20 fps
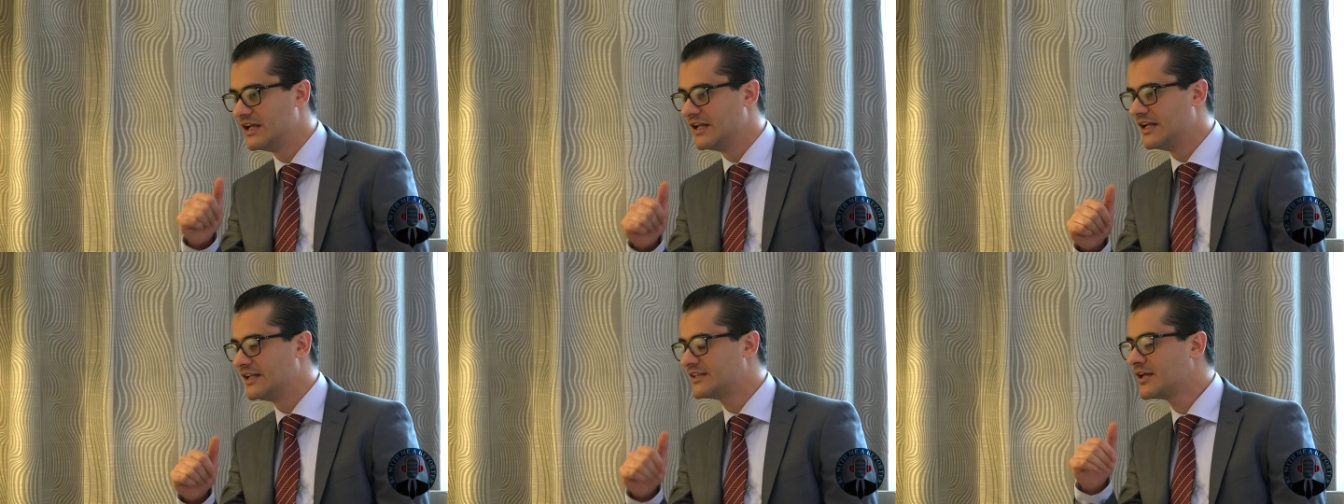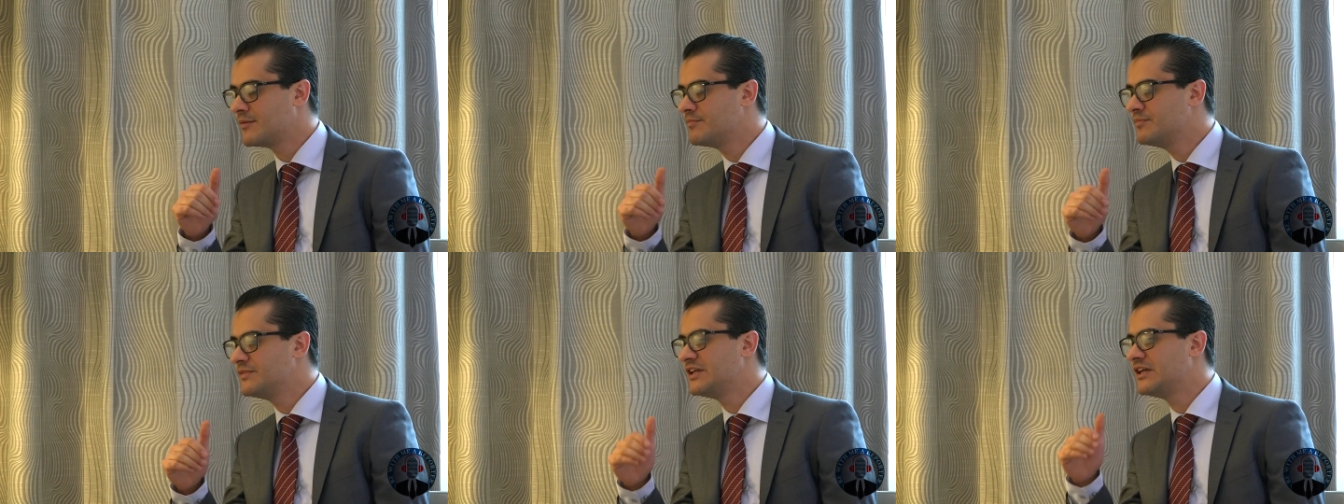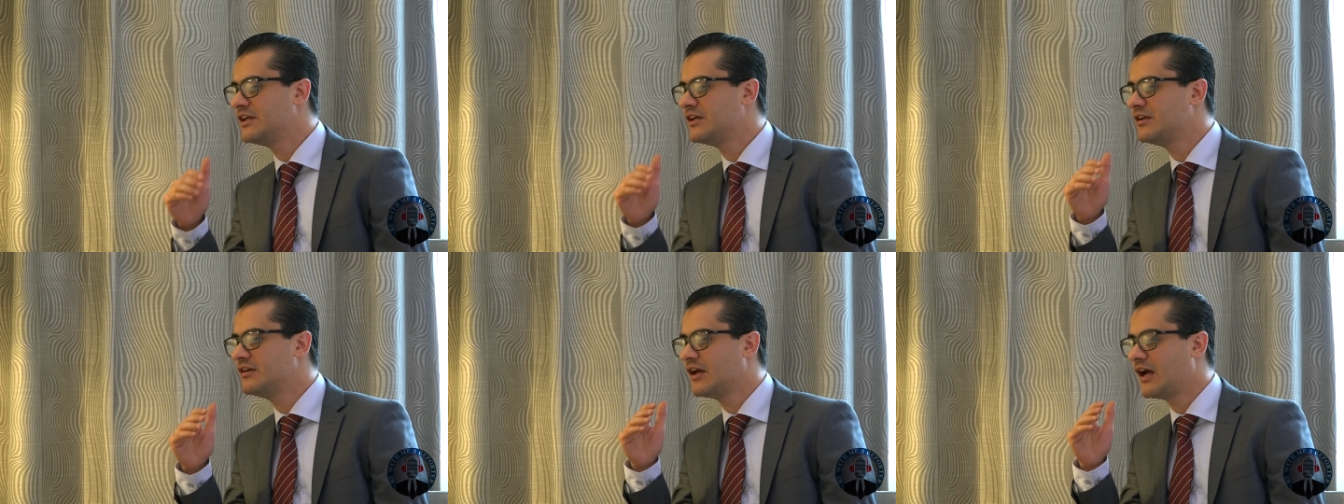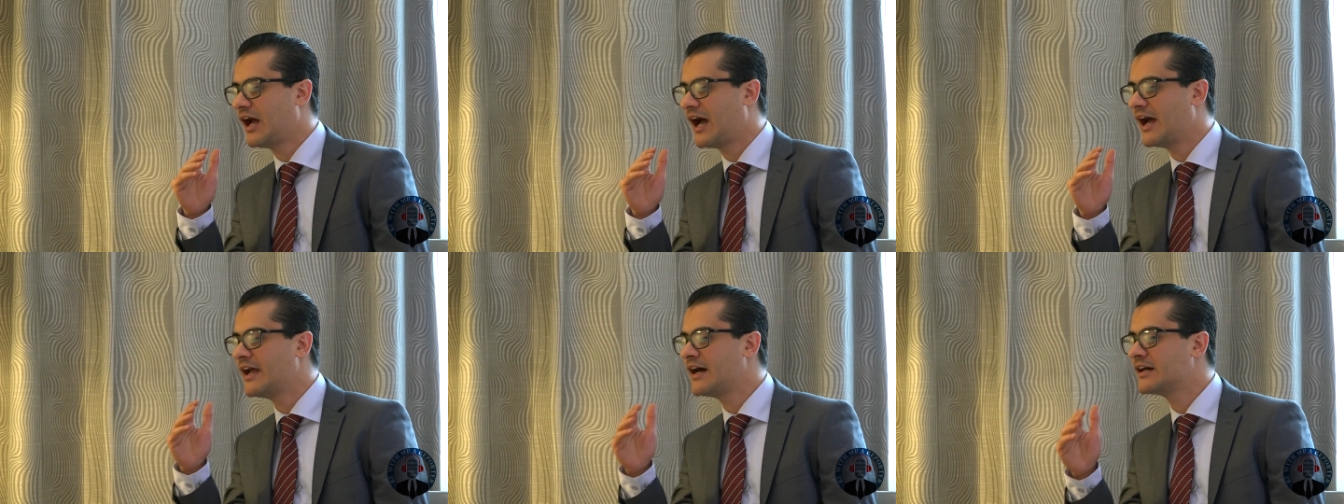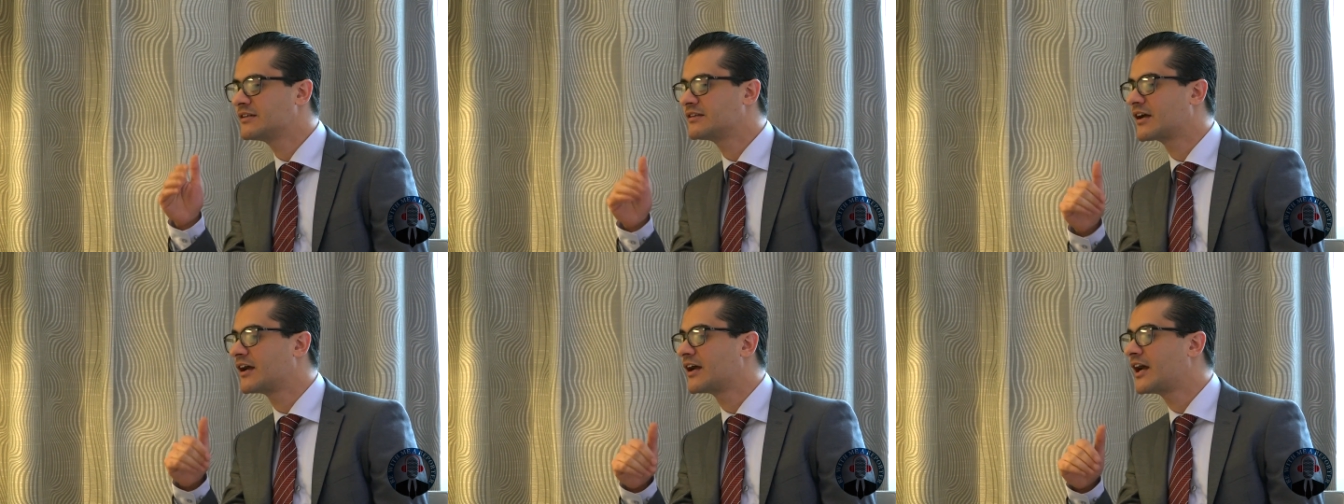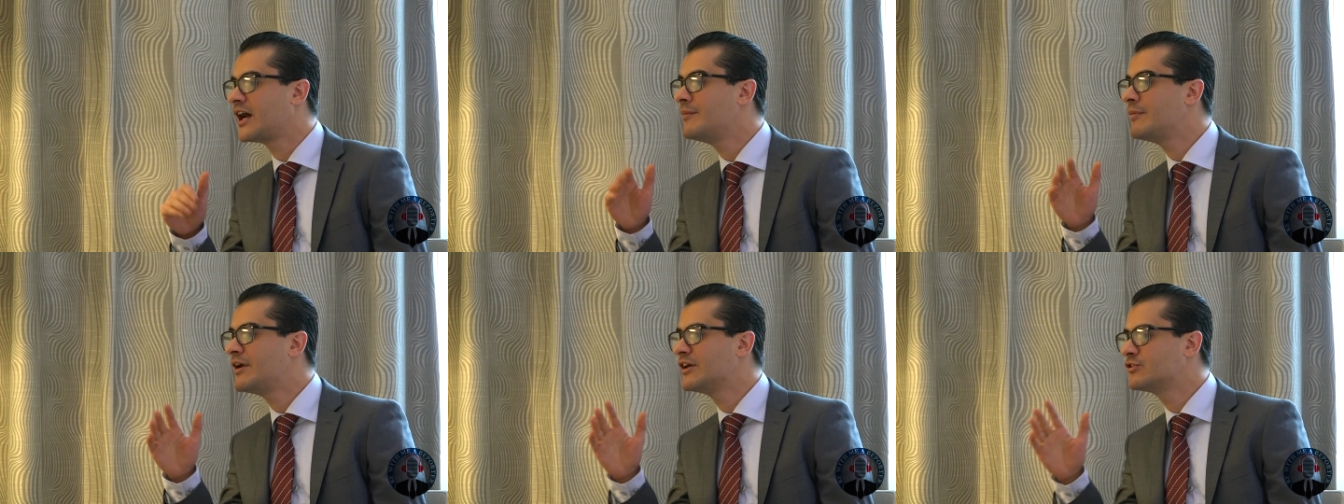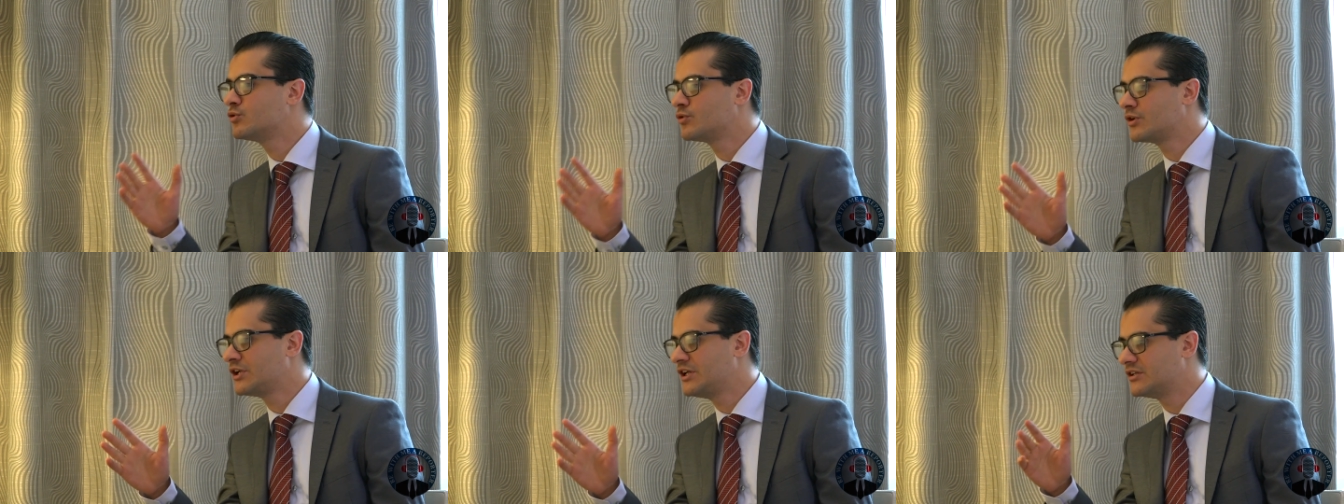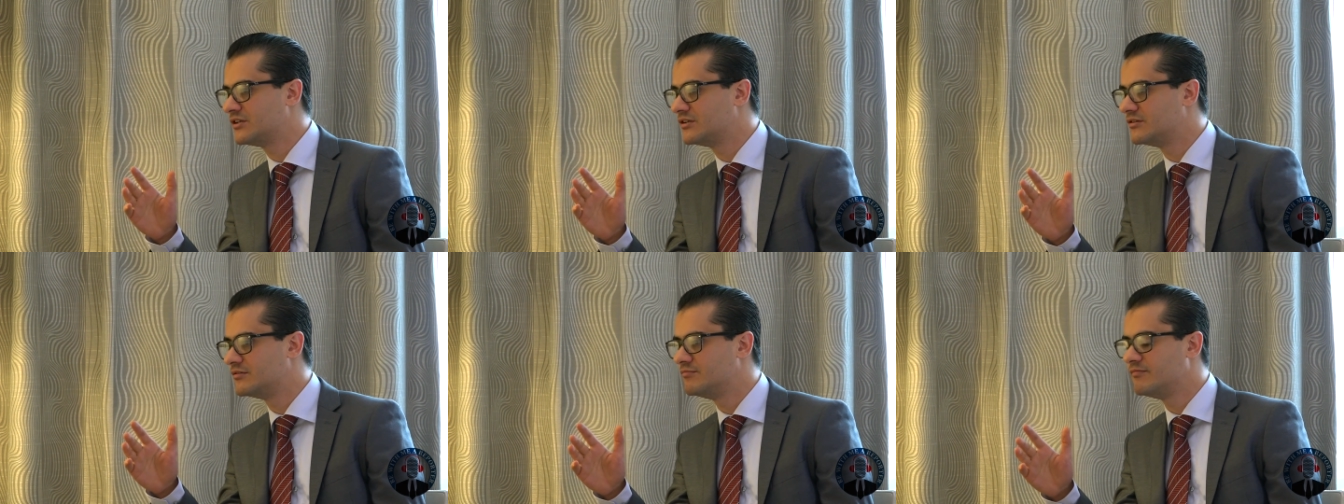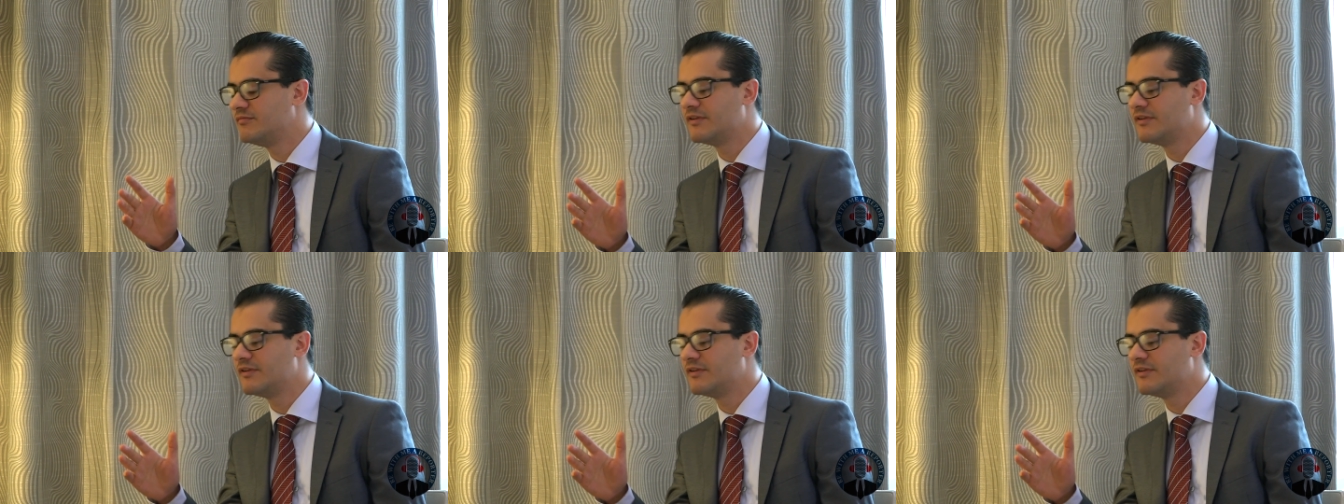لتبني حياتك كما تريد